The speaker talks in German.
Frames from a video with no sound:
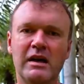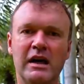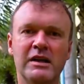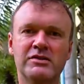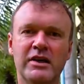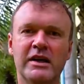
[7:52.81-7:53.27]

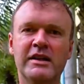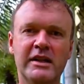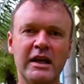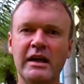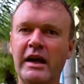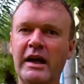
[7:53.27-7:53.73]
also ein
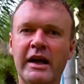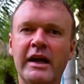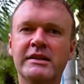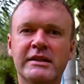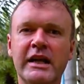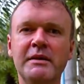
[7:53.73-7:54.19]

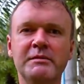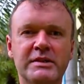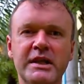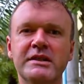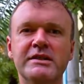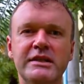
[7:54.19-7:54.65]
extrem
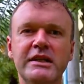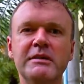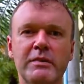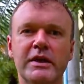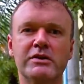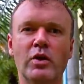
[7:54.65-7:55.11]

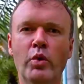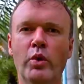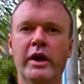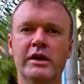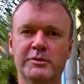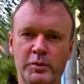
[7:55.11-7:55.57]
sensibles,
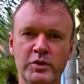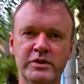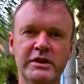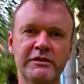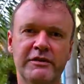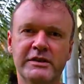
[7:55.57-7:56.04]

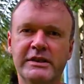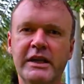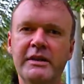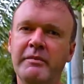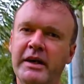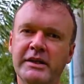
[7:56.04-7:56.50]
hochexplosives
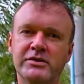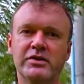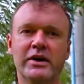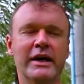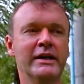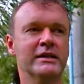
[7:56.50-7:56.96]
Thema ist
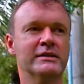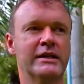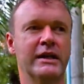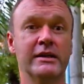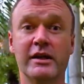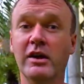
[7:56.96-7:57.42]
zur einen
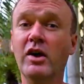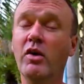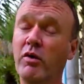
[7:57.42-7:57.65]
Seite.